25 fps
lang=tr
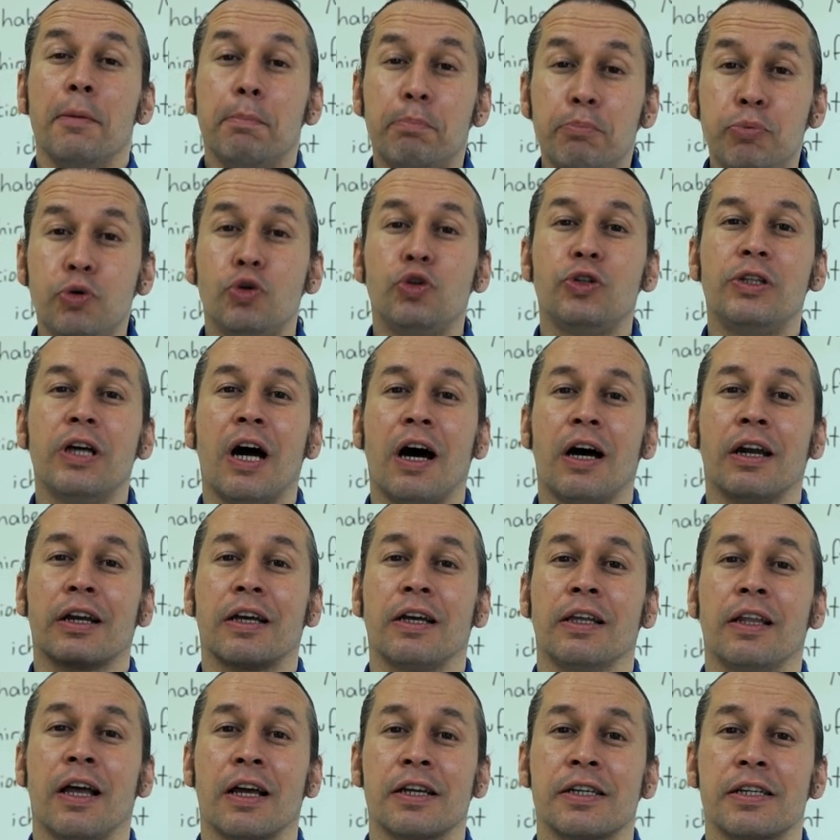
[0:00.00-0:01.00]
Burada
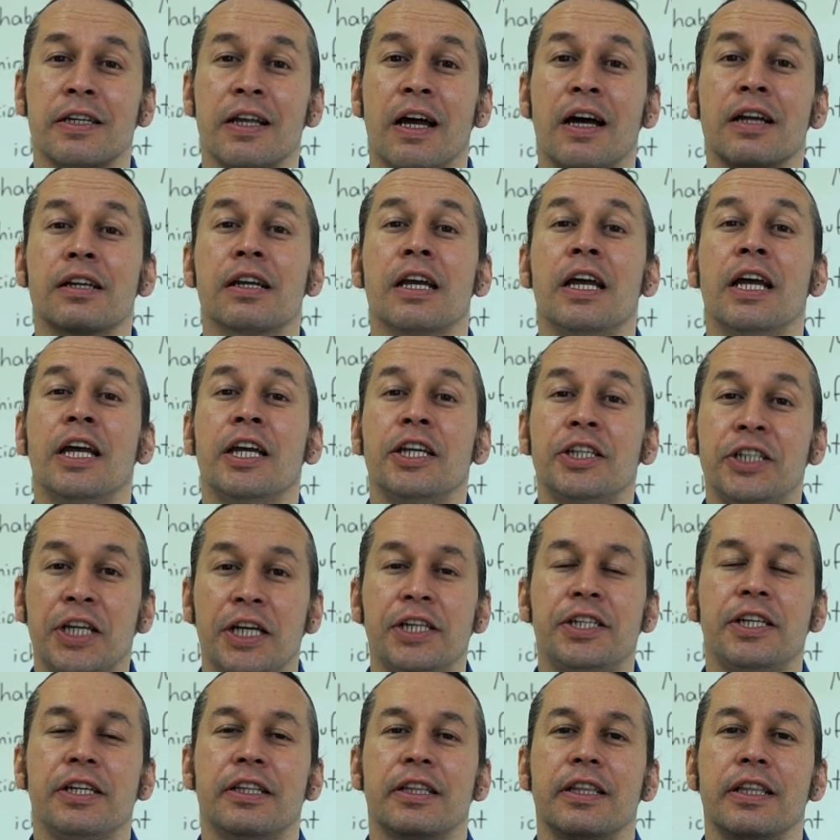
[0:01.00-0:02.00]
arkadaşlar
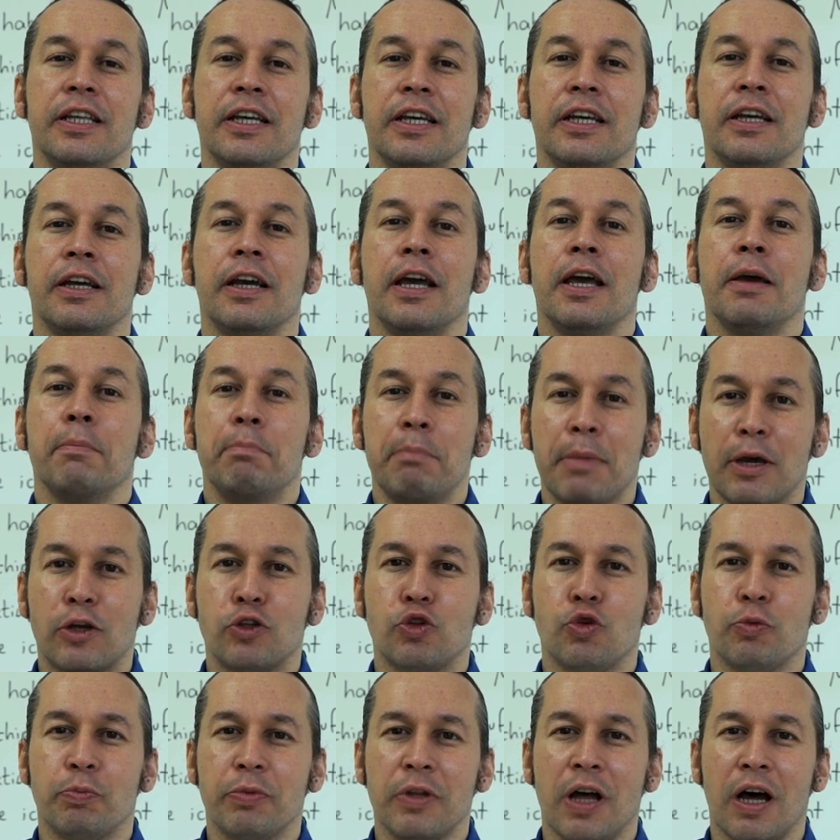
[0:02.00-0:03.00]
çeşitli
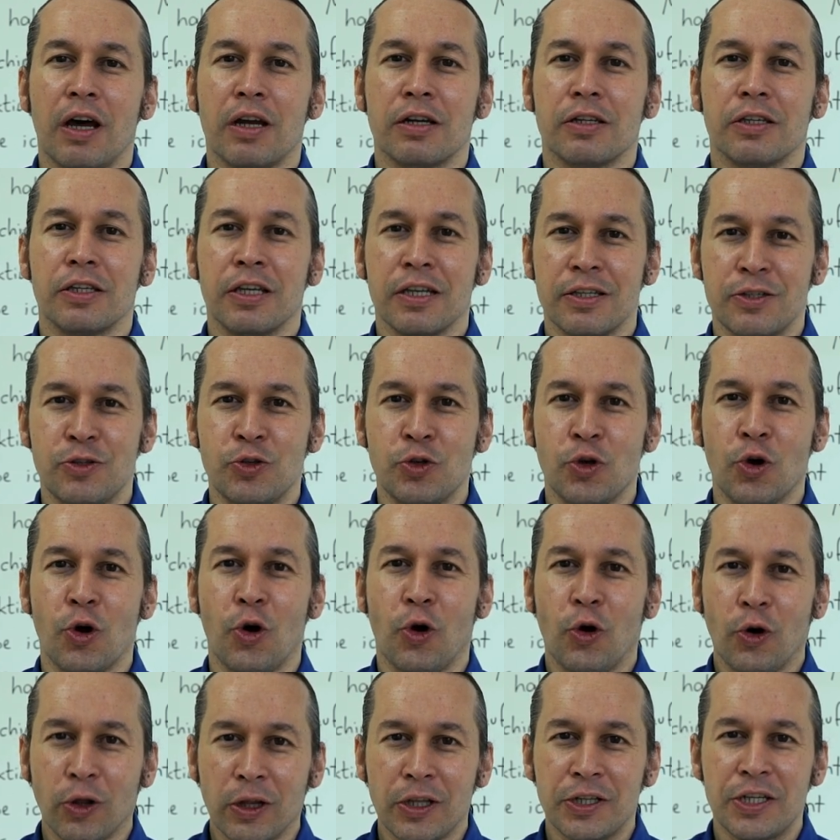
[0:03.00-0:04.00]
mektuplar
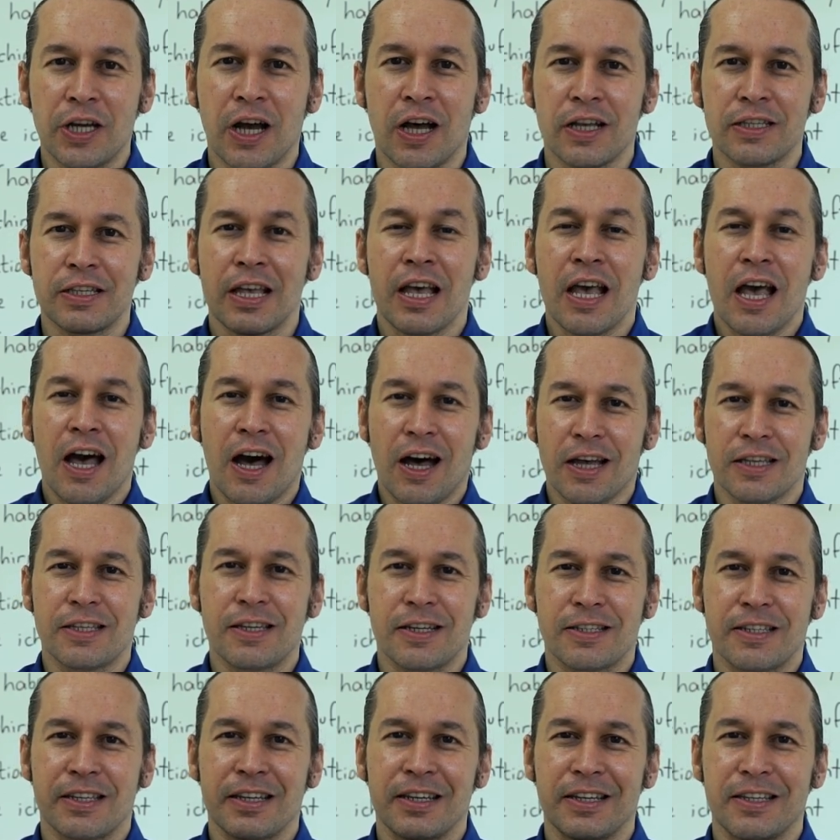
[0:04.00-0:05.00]
yazıyor olacağız.
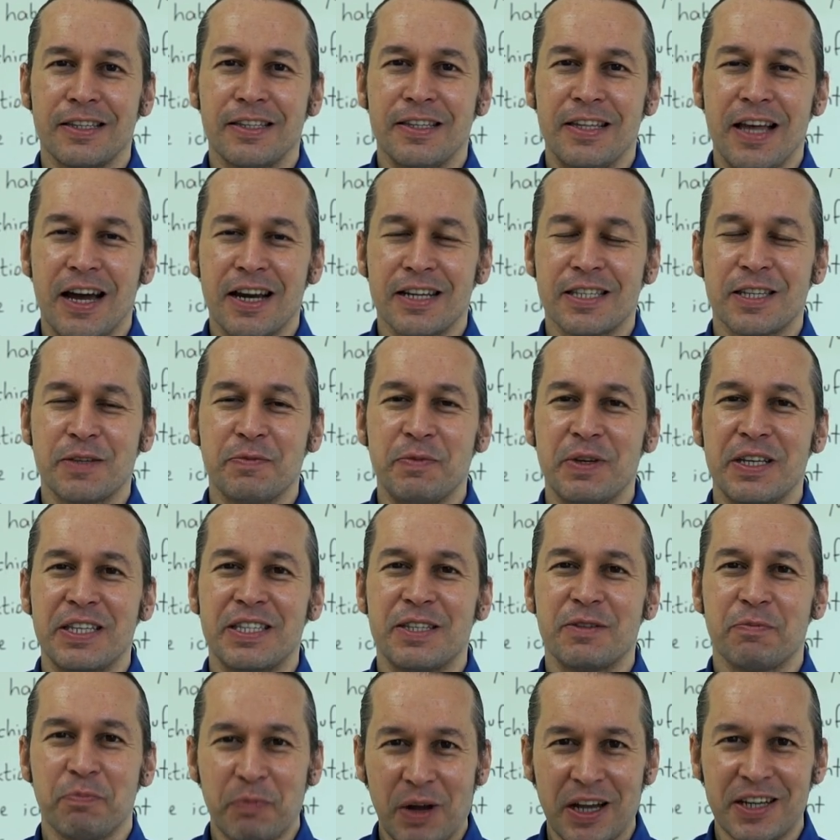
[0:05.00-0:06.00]
Hazırsanız
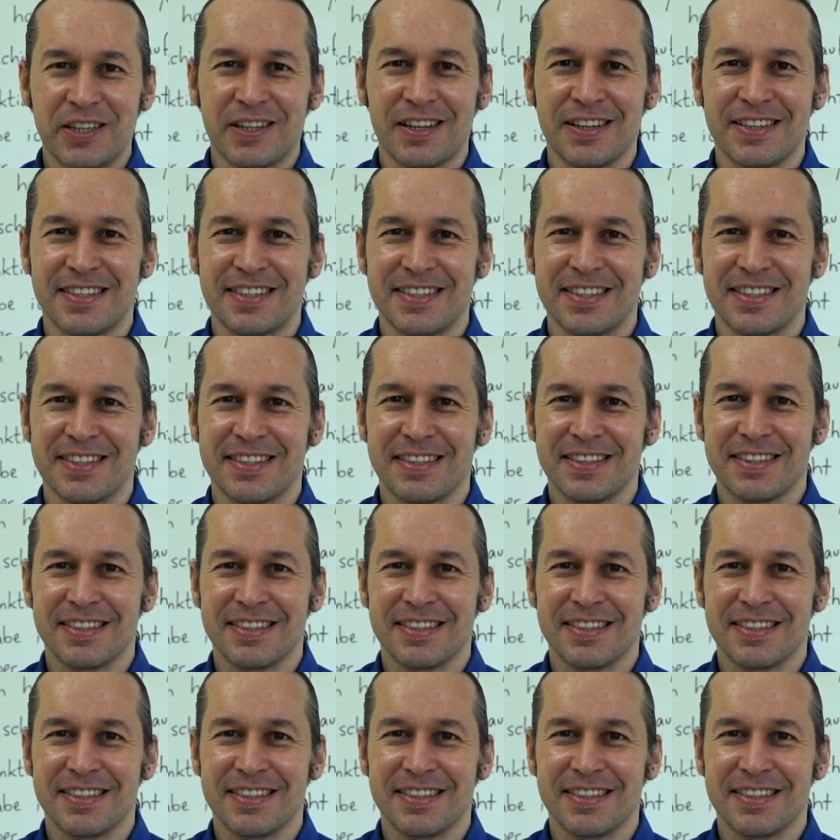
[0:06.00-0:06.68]
dersimiz başlasın.